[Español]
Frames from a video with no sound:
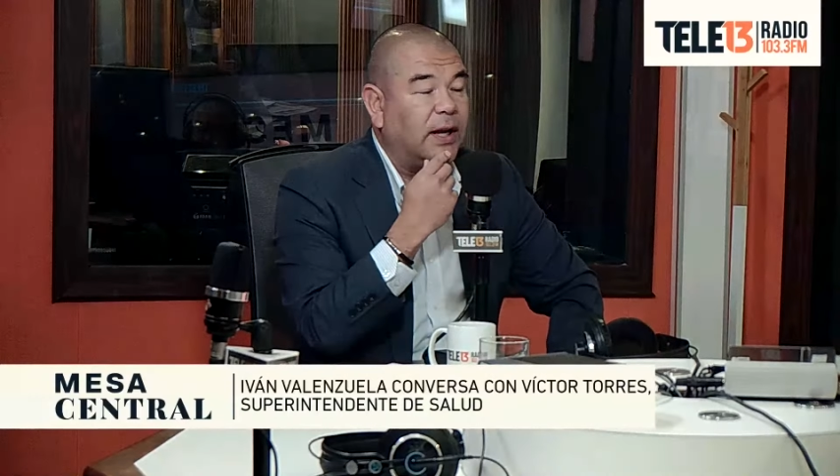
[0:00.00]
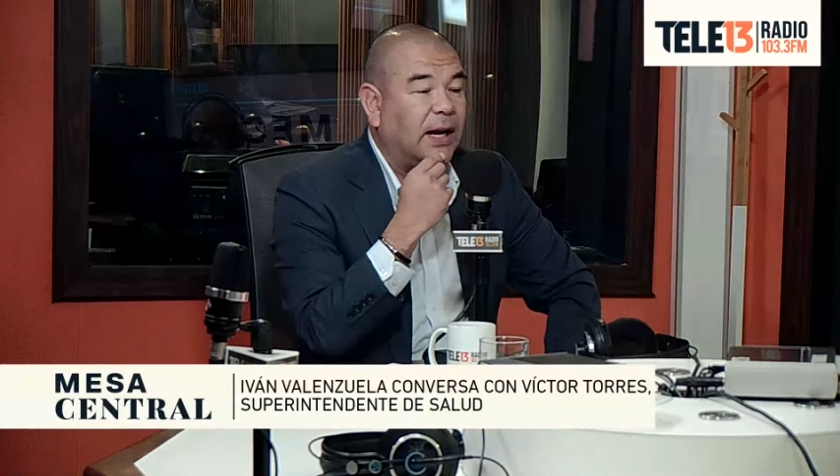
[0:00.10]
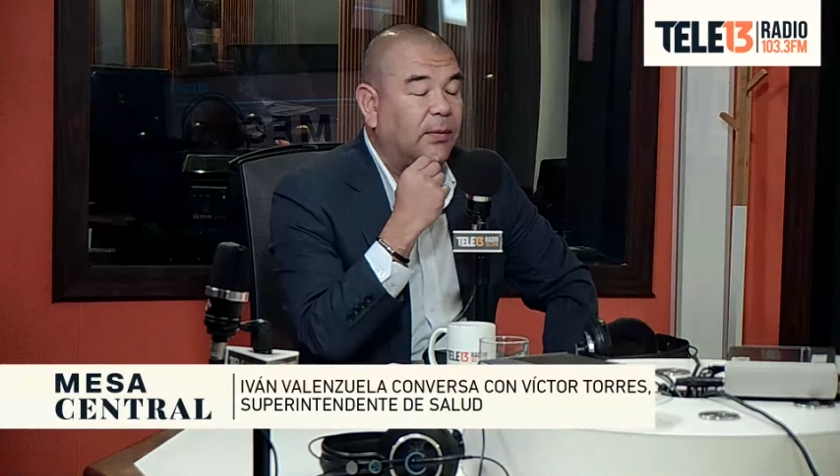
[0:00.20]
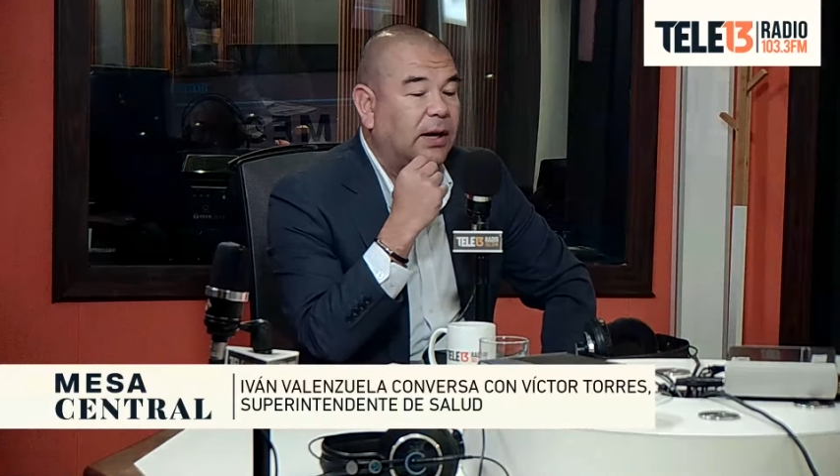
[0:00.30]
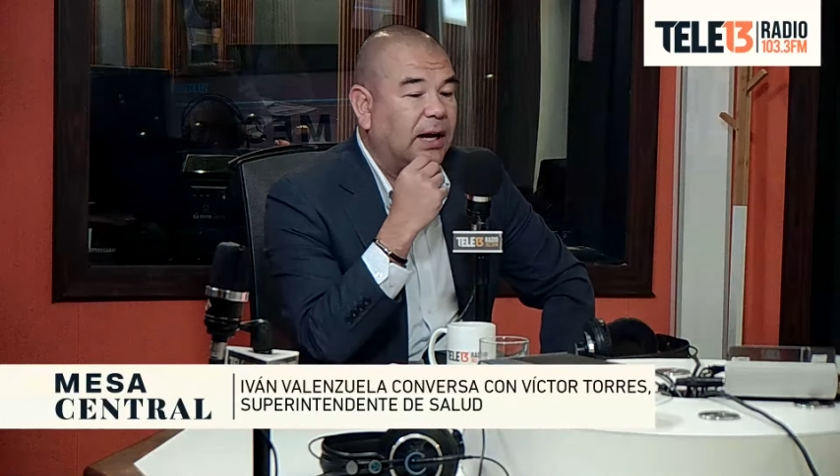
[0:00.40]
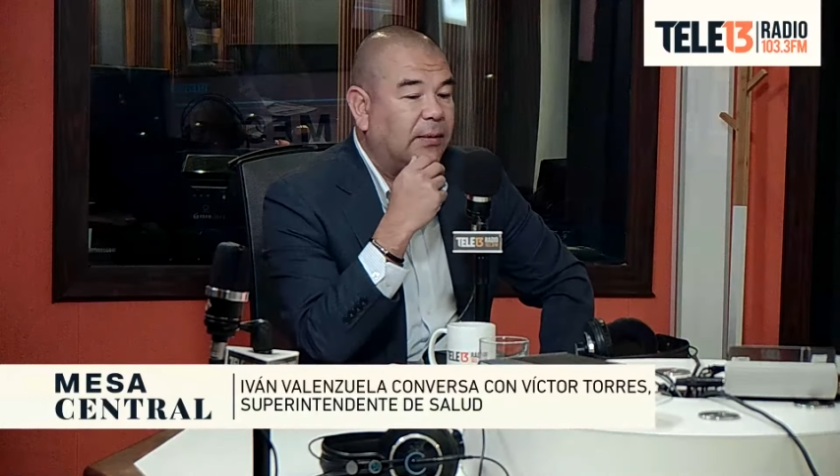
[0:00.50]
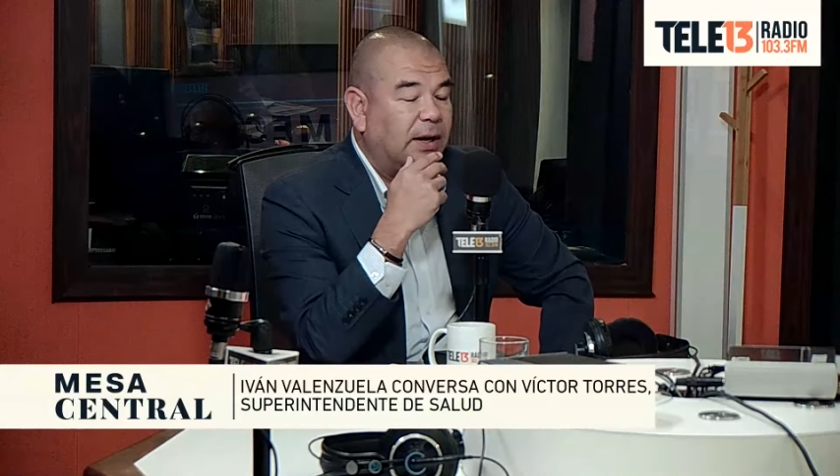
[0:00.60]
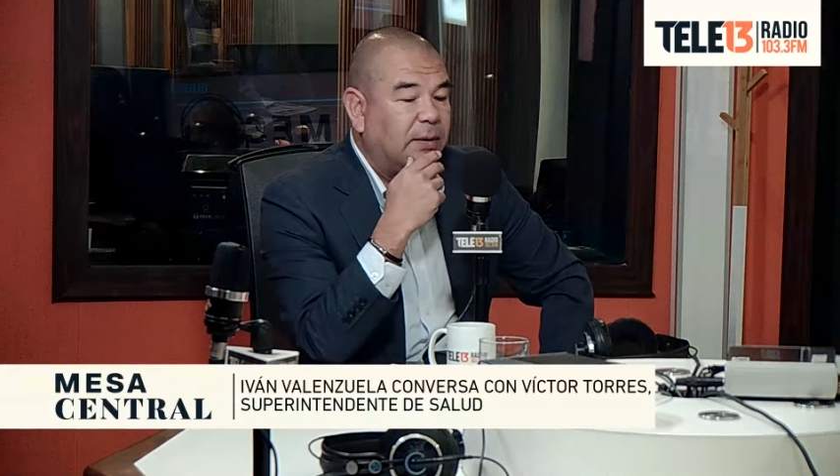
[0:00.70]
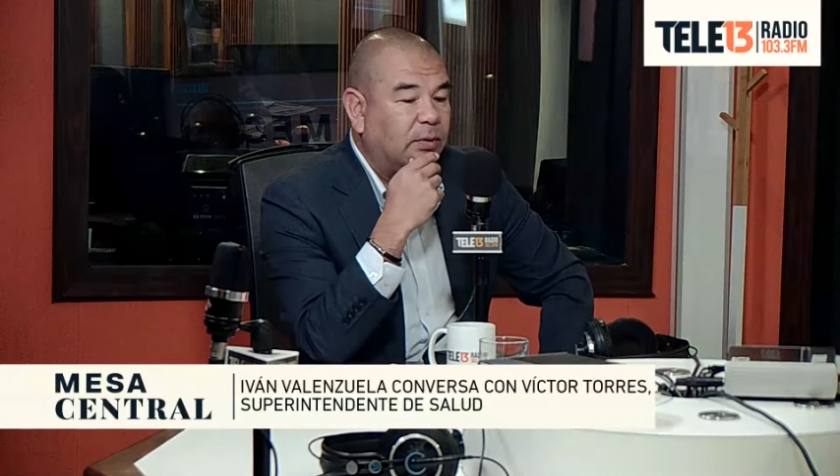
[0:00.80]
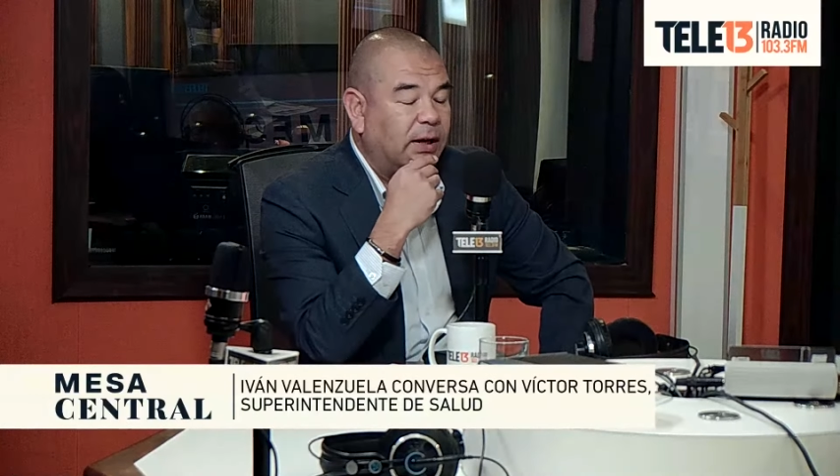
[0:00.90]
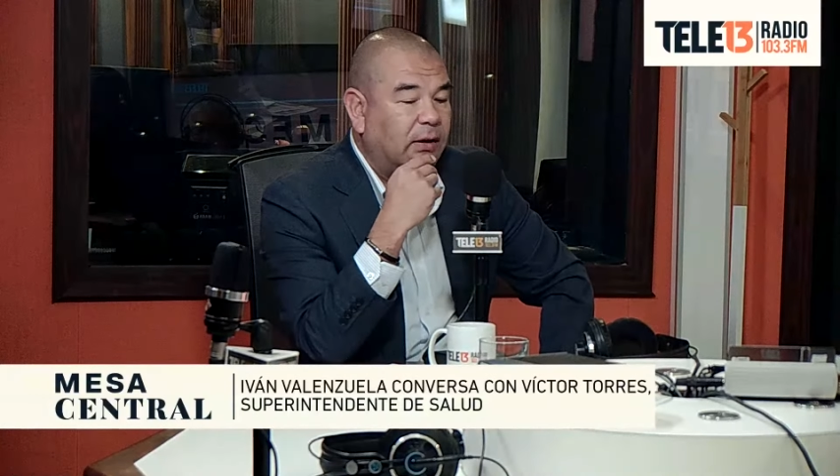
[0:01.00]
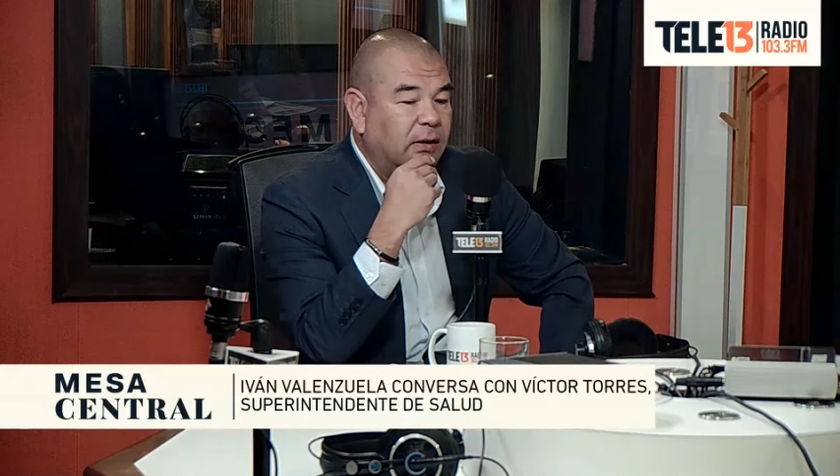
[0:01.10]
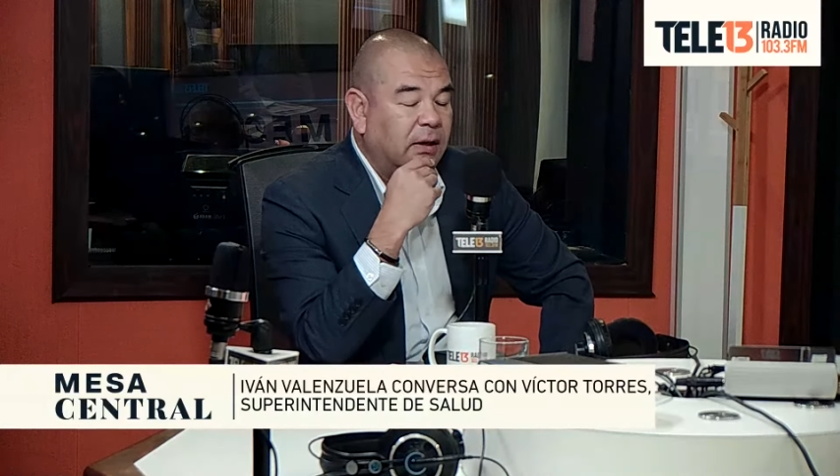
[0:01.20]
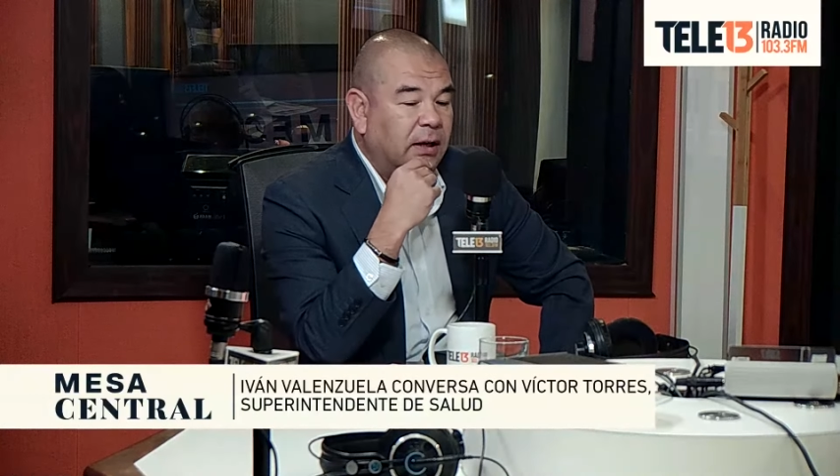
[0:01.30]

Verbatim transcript: digamos, en la Cámara de Diputados.